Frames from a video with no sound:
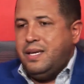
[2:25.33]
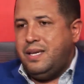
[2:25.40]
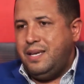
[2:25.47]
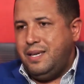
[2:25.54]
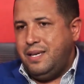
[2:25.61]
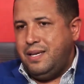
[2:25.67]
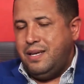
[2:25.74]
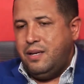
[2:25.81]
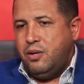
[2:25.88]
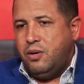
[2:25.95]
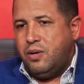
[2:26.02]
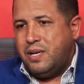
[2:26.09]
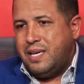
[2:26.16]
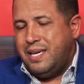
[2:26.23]
eh,
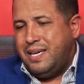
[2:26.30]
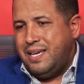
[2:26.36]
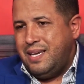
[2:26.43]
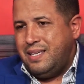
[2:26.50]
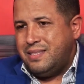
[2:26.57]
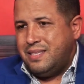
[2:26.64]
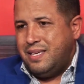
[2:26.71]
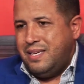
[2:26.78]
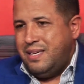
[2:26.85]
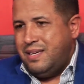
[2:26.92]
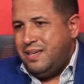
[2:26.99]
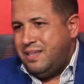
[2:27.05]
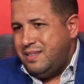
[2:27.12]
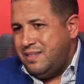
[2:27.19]
lo que es
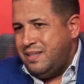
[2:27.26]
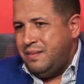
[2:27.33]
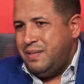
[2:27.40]
eh,